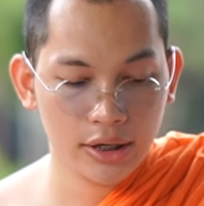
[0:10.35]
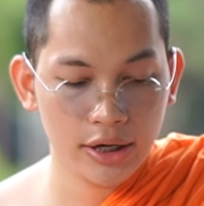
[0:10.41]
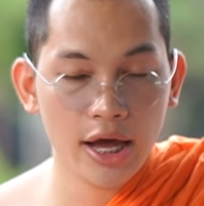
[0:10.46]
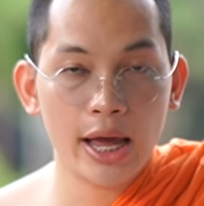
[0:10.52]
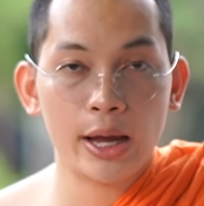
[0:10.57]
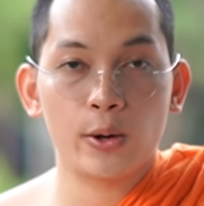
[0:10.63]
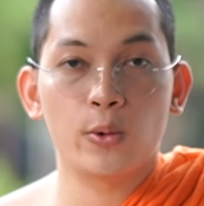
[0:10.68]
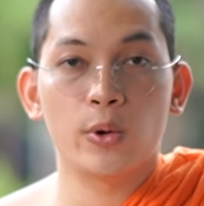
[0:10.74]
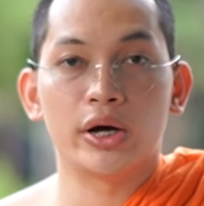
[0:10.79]

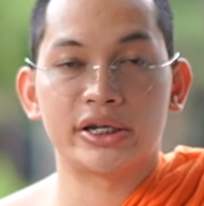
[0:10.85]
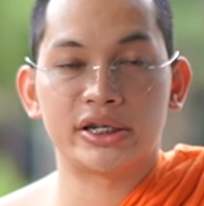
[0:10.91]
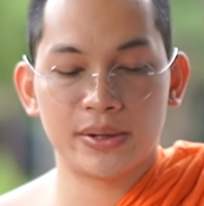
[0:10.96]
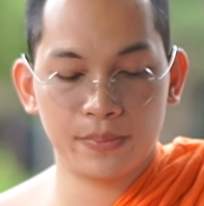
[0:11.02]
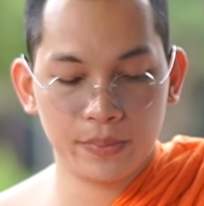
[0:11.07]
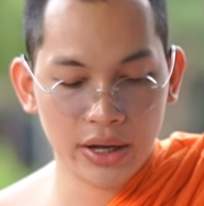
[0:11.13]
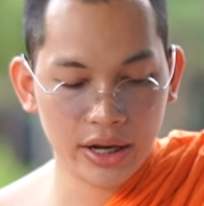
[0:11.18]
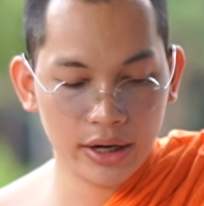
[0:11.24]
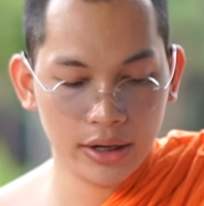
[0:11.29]
ได้กว่า
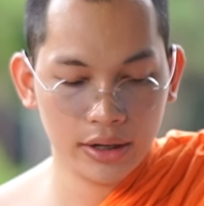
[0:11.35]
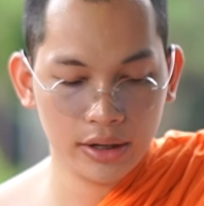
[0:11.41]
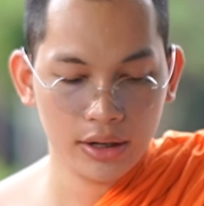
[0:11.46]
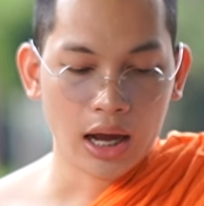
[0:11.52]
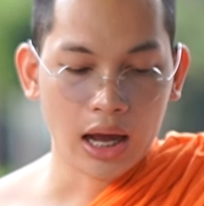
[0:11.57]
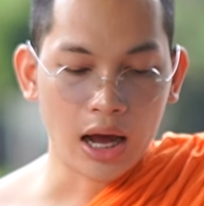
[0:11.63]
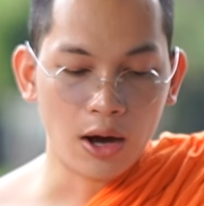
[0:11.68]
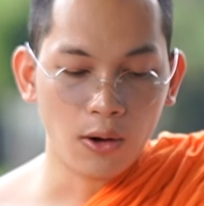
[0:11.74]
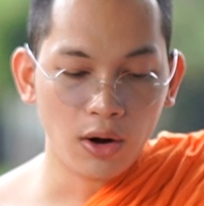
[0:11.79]
ที่เป็น
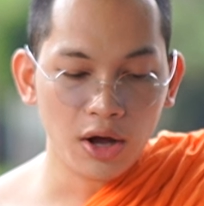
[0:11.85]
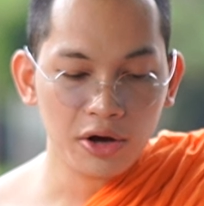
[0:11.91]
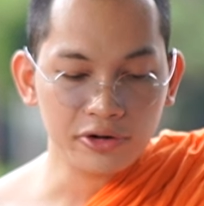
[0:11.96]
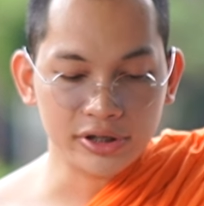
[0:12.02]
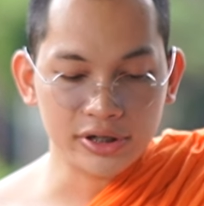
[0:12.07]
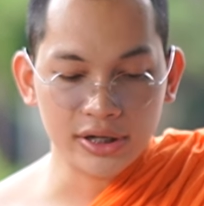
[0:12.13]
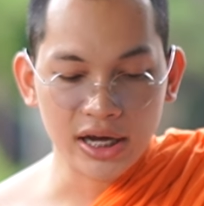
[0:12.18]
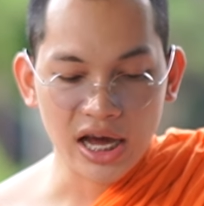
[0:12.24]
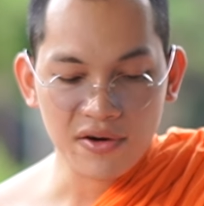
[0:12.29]
เขาเล่า
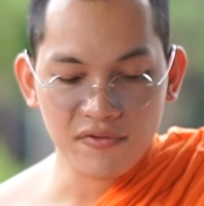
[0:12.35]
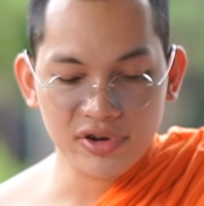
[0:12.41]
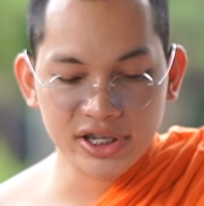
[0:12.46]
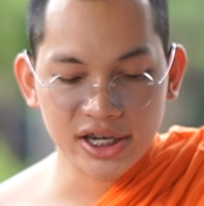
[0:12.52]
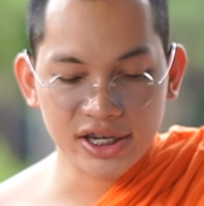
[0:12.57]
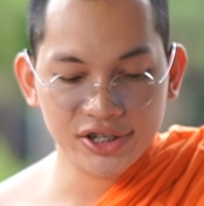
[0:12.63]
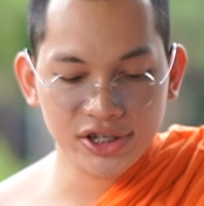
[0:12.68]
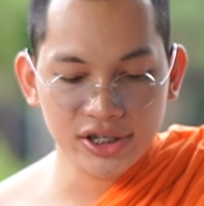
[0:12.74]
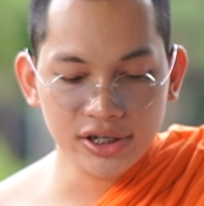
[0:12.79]
ถึงงานวิ
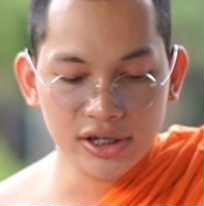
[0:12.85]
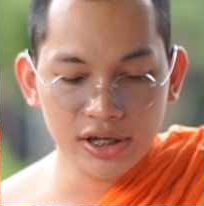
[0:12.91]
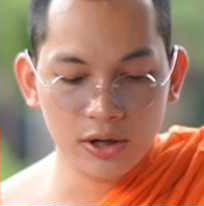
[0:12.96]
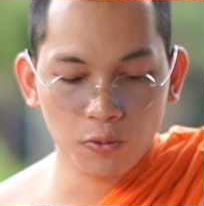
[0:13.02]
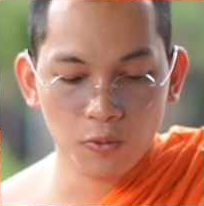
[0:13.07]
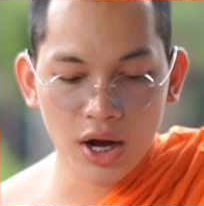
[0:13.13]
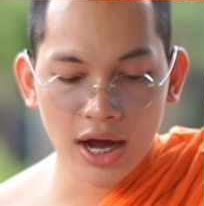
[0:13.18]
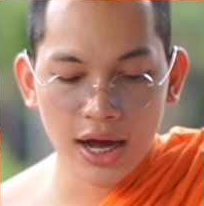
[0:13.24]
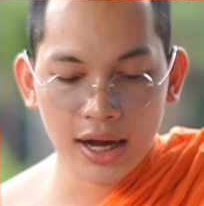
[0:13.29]
จัยชิ้นหนึ่
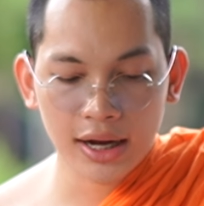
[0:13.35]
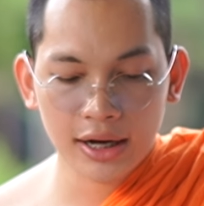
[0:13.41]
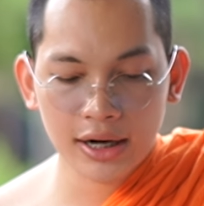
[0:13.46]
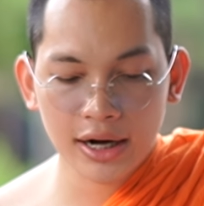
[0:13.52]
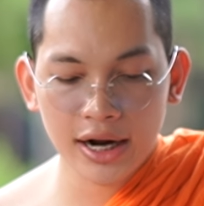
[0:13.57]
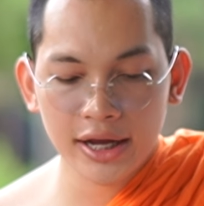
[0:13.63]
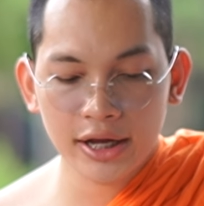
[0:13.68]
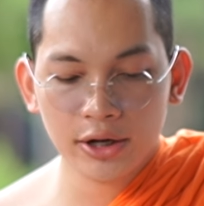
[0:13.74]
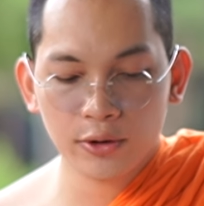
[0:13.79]
งว่าใค
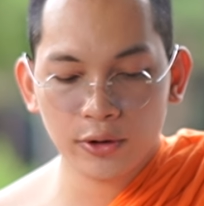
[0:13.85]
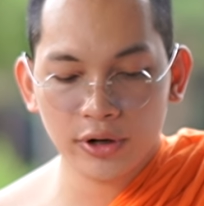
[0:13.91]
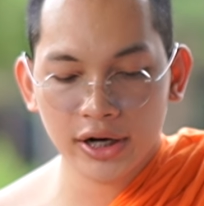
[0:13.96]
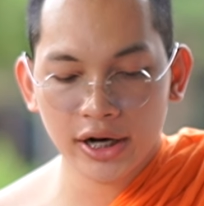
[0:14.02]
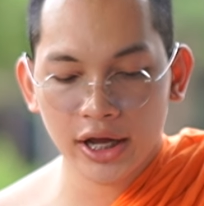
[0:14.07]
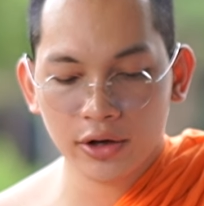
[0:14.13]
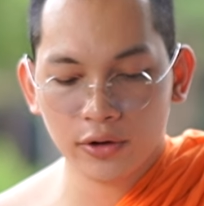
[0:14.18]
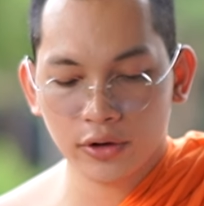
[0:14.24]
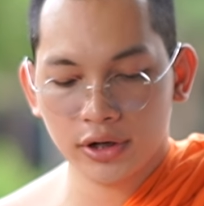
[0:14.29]
รคน
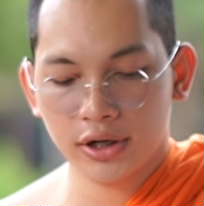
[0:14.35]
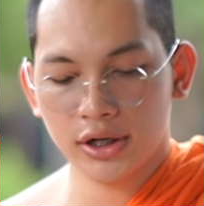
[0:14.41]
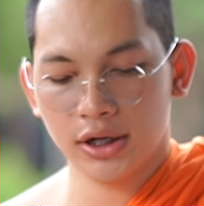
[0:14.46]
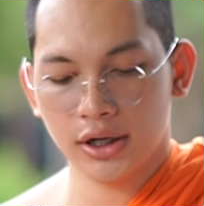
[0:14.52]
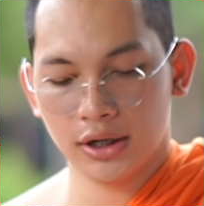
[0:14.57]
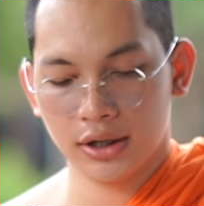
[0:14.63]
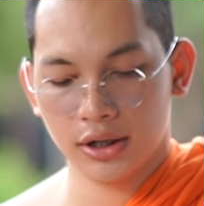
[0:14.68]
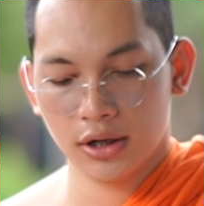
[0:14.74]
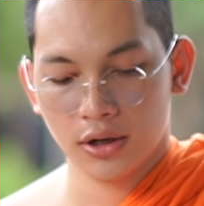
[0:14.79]
ใดคนห
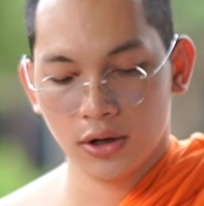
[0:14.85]
นึ่ง